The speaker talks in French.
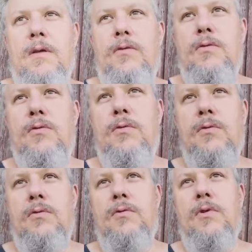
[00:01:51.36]

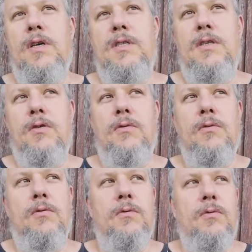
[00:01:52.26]
de
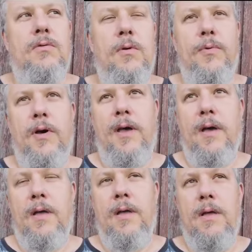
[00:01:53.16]
résident temporaire
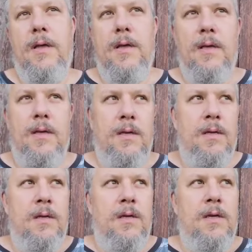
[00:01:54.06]

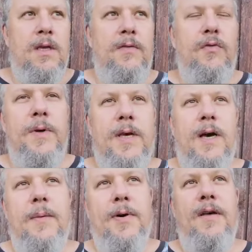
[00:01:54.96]
qui vous
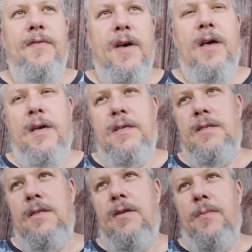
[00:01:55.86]
mènera après vers un
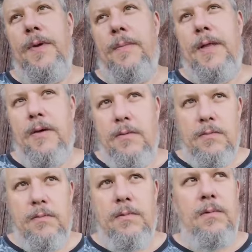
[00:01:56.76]
résident permanent,
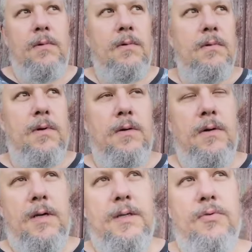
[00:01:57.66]
là,
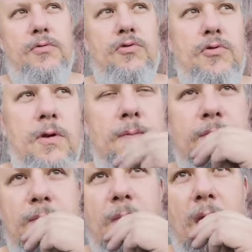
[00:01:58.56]
l'a c'est pour toujours,
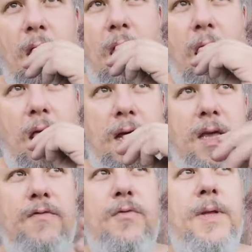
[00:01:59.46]
et
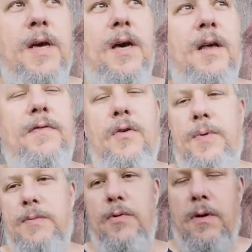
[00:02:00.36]
qui vous mènera à la fin au
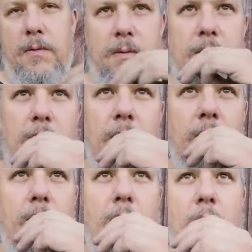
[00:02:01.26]
passeport.
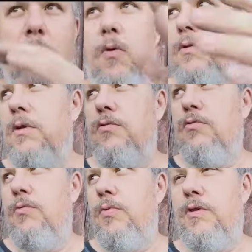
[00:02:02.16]
Bon, c'est
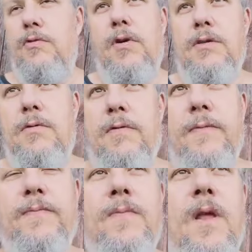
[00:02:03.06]
toute une procédure à suivre.
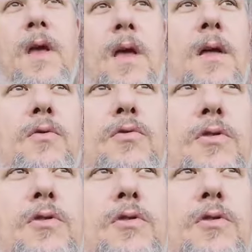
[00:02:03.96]
Tout